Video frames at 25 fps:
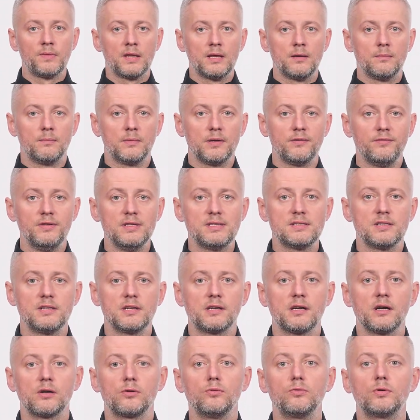Мы видели,
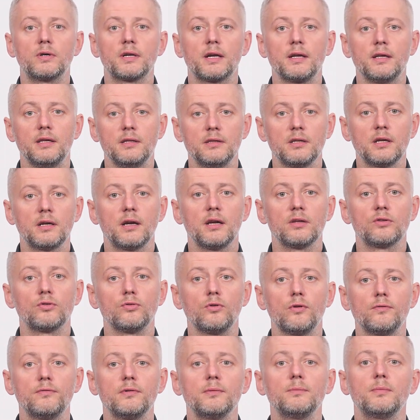как Украина
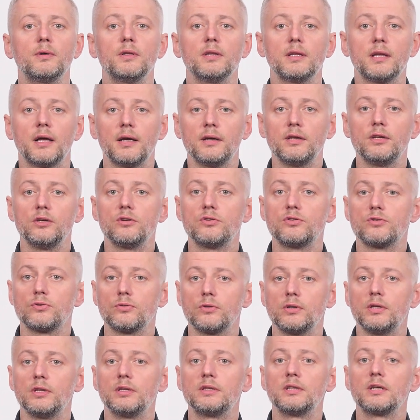готова была
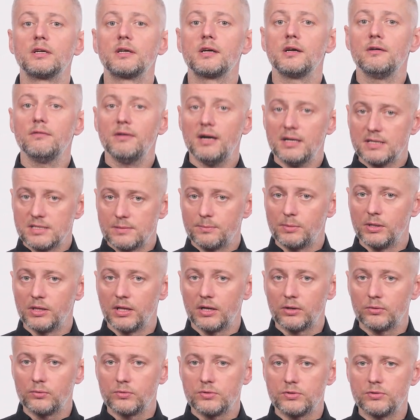еще и торговать с
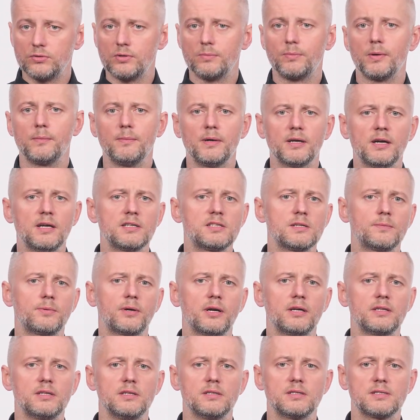Беларусью и помогать
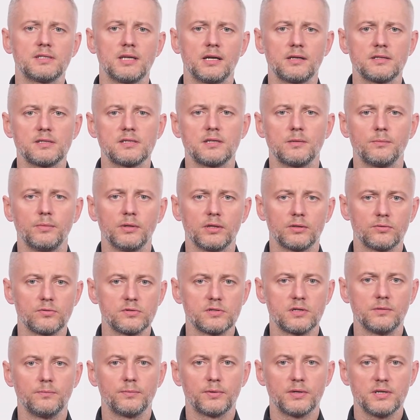обходить санкции
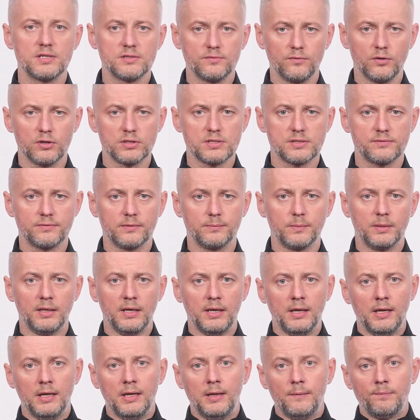белорусским производством,
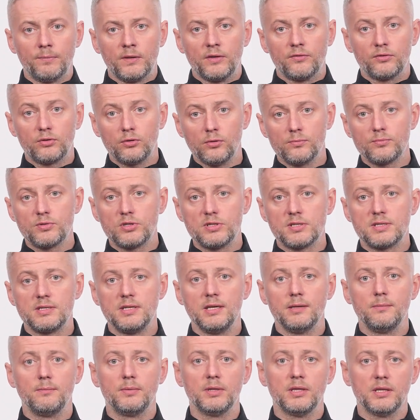в том
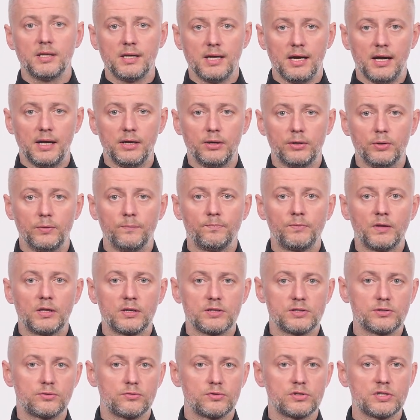числе Белкалию,
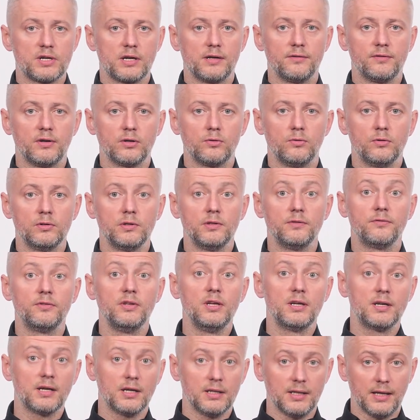разгружая вагоны в
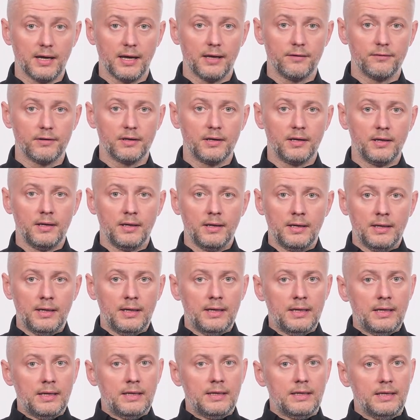Николаеве.
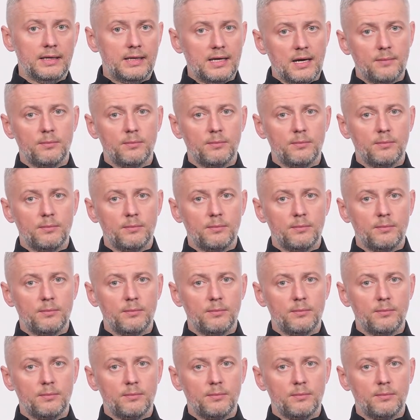И я